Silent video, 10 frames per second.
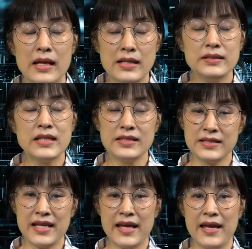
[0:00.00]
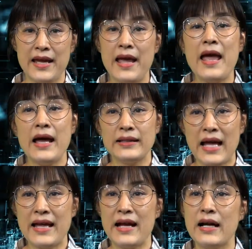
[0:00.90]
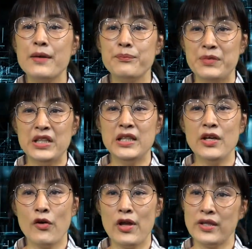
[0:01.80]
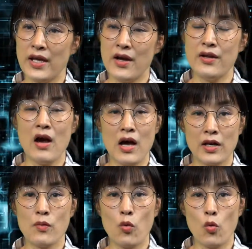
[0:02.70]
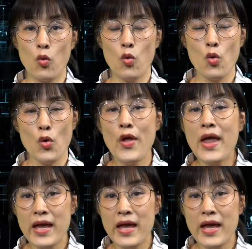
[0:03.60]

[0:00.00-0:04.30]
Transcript: 1차 시에 다양한 미디어에 대하여 알아보고